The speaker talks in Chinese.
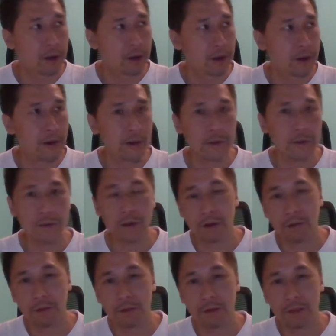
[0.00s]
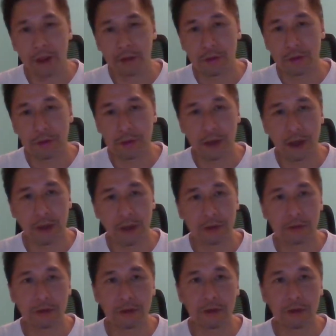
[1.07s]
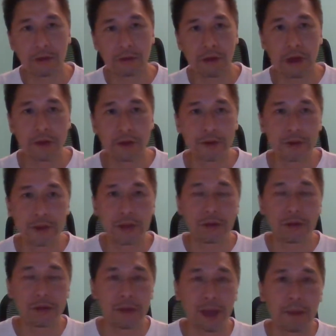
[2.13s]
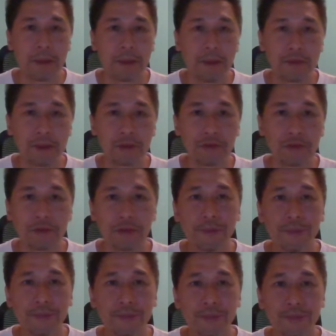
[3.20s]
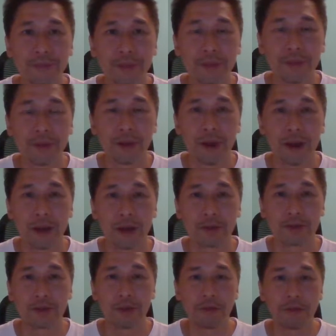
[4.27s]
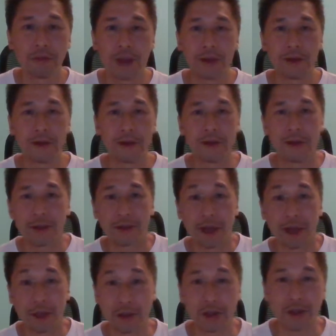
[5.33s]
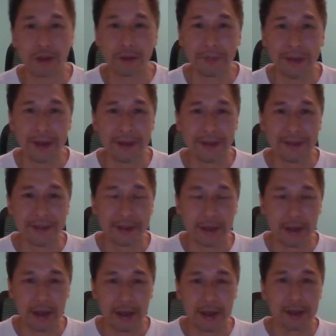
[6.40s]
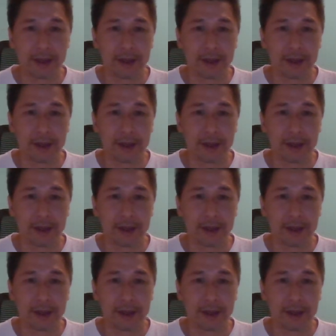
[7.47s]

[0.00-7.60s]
而因此呢，乌百昨天就突然之间就跌了百分之五，就是因为打折扣嘛，啊，